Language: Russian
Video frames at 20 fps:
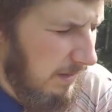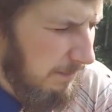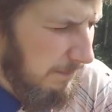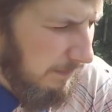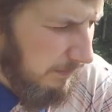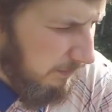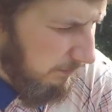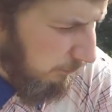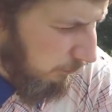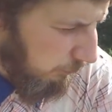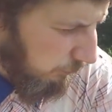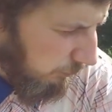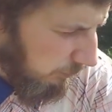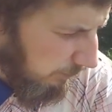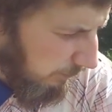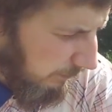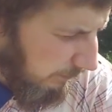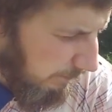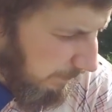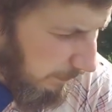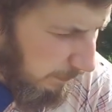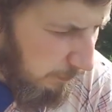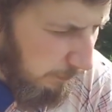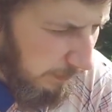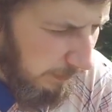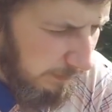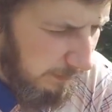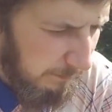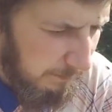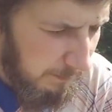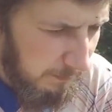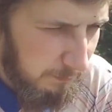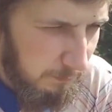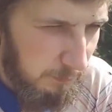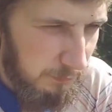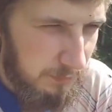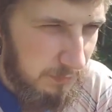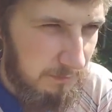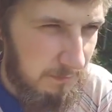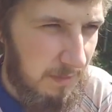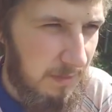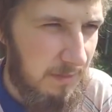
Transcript: Поэтому лучше быть поаккуратнее, посмотрим.